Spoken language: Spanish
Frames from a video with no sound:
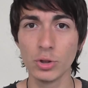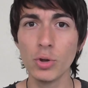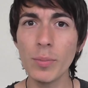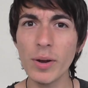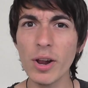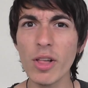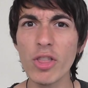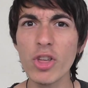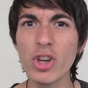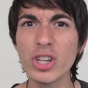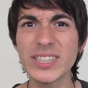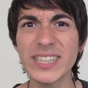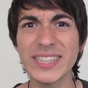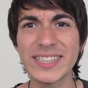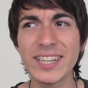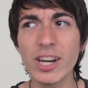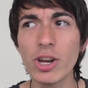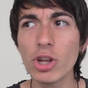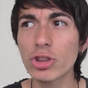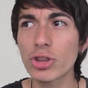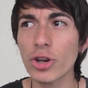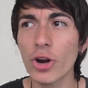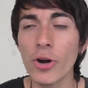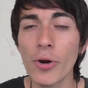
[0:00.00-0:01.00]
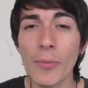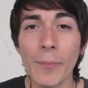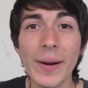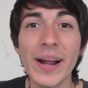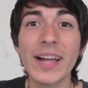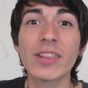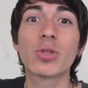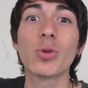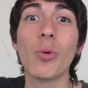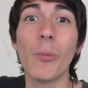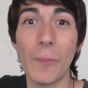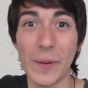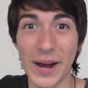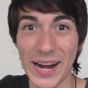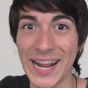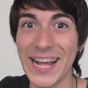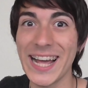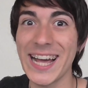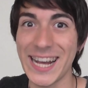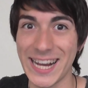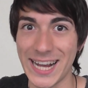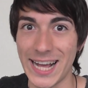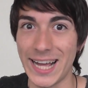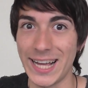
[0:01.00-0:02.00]
Número 2. Decir otro nombre a tu
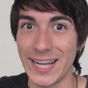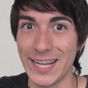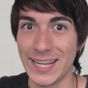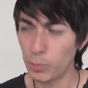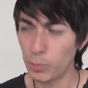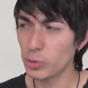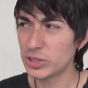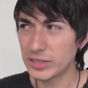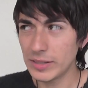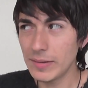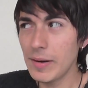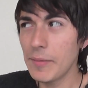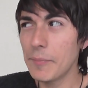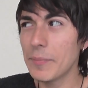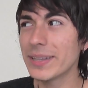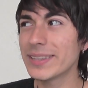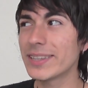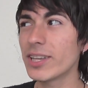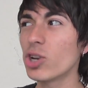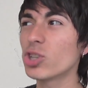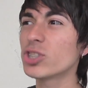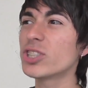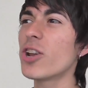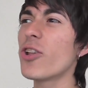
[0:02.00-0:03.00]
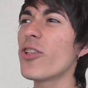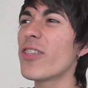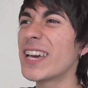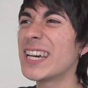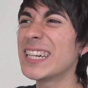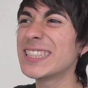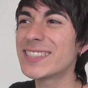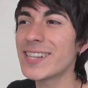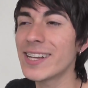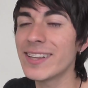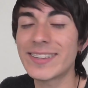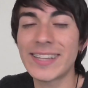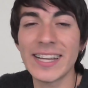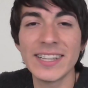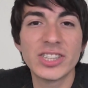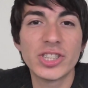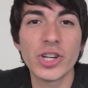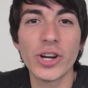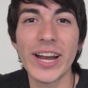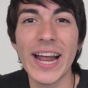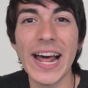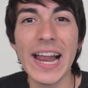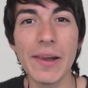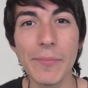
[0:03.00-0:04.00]
pareja. Posiblemente no se lo dijiste
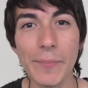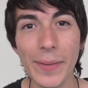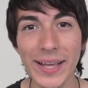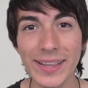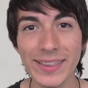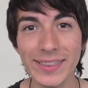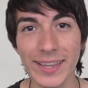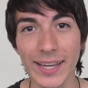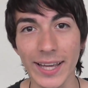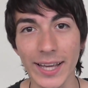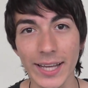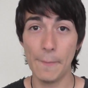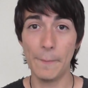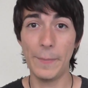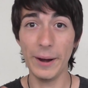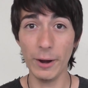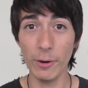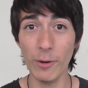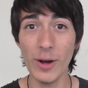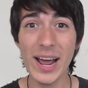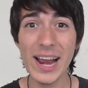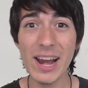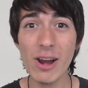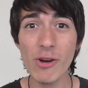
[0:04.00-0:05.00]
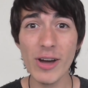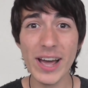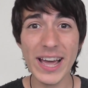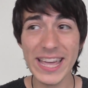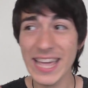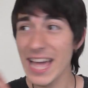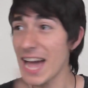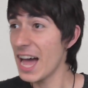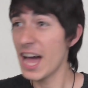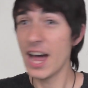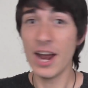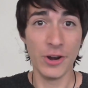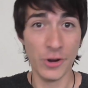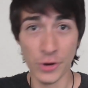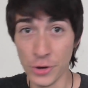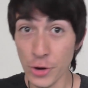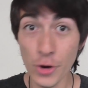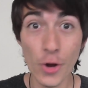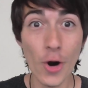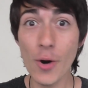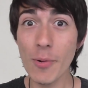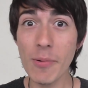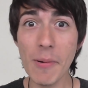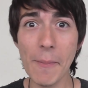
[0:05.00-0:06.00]
intencionalmente, pero él o ella
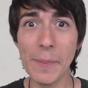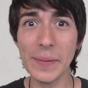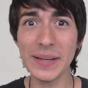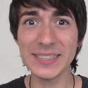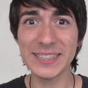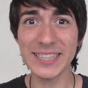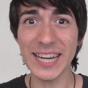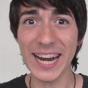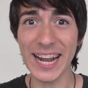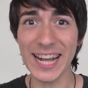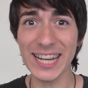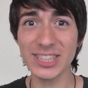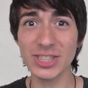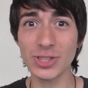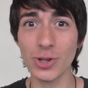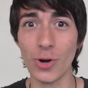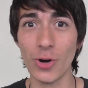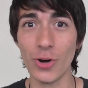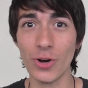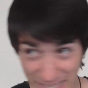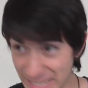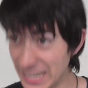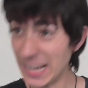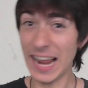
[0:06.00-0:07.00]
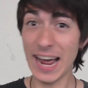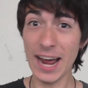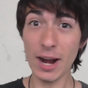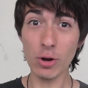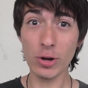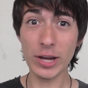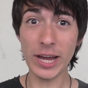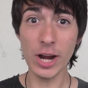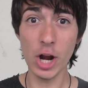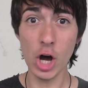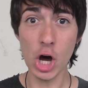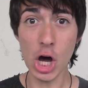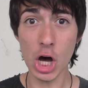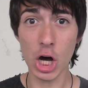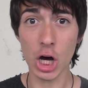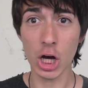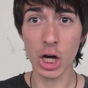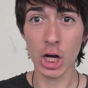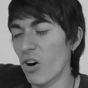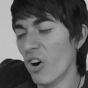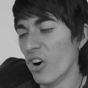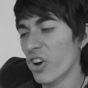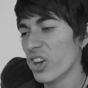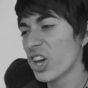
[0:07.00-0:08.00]
no va a pensar eso. Claro que
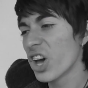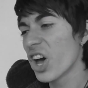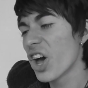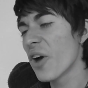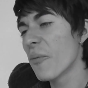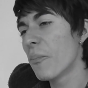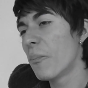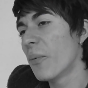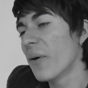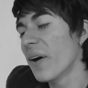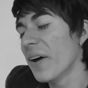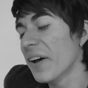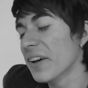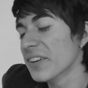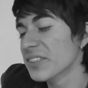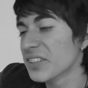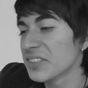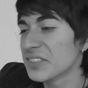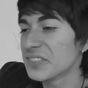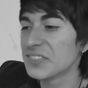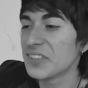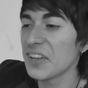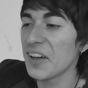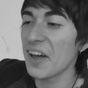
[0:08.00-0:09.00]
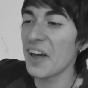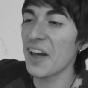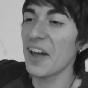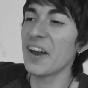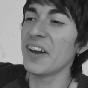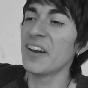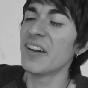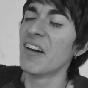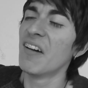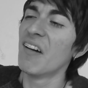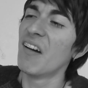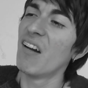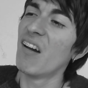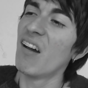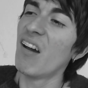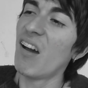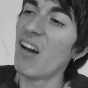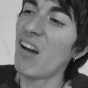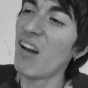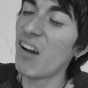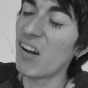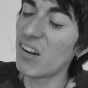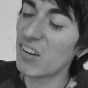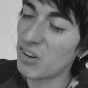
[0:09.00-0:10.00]
no. Oye, pues este...
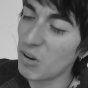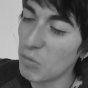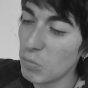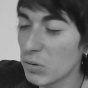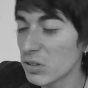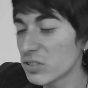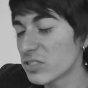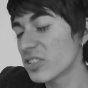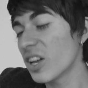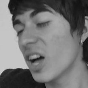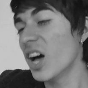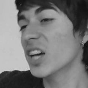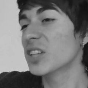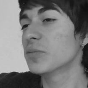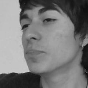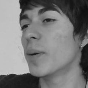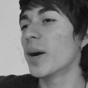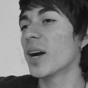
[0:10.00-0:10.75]
Ah, ¿Cómo estás,